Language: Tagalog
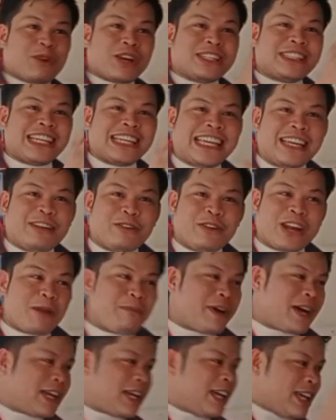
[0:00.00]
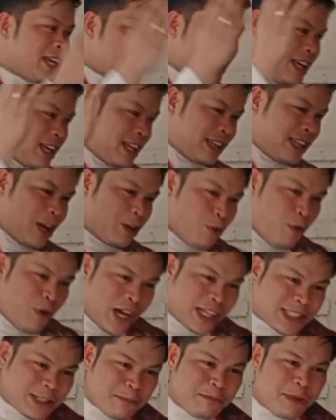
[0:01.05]
ora sa ora bag dako
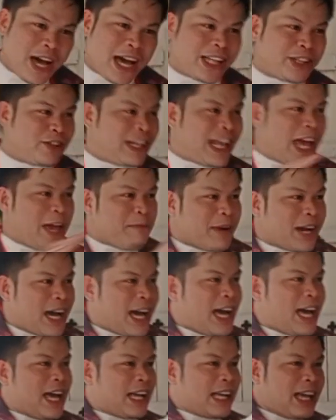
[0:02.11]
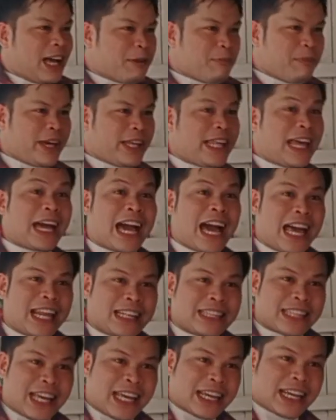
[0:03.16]
nga simbahan dina ay mga gagmay di ang
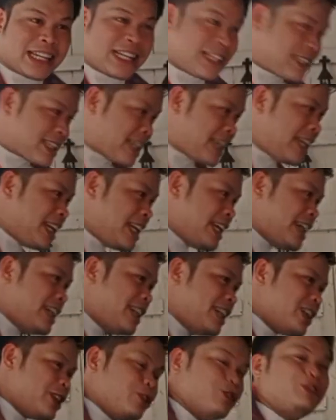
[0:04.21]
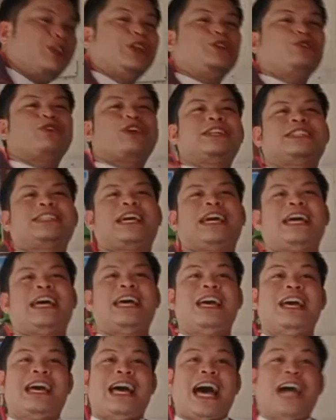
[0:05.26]
altar da sa kilid dito ra siya
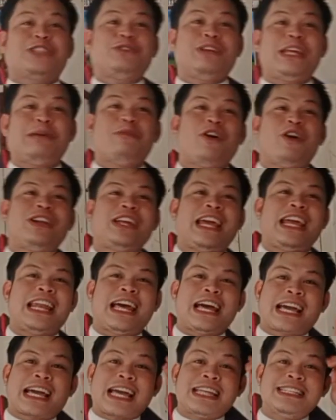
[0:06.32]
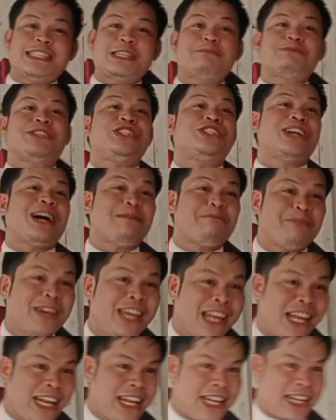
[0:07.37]
actually mao na ilang concept sa
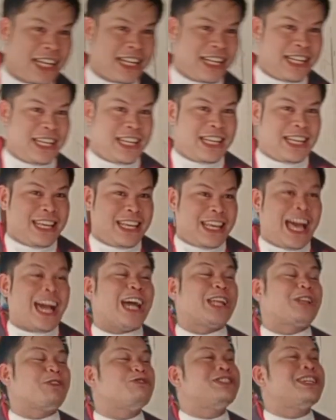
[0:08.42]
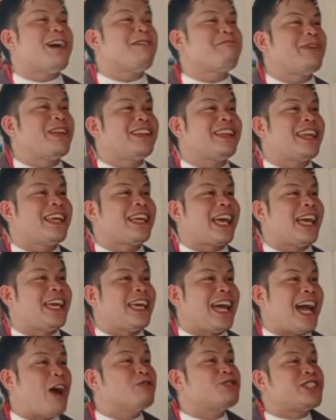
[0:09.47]
chapel ang atong chapel diri
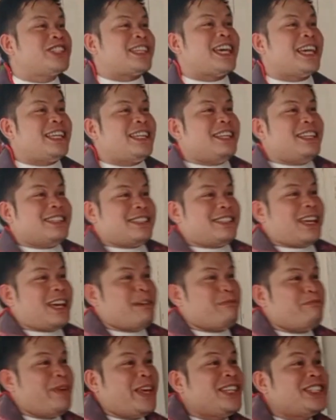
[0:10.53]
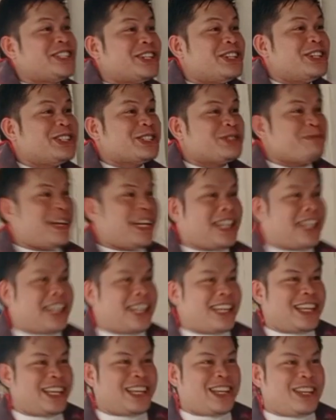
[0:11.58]
kay outside sa big church man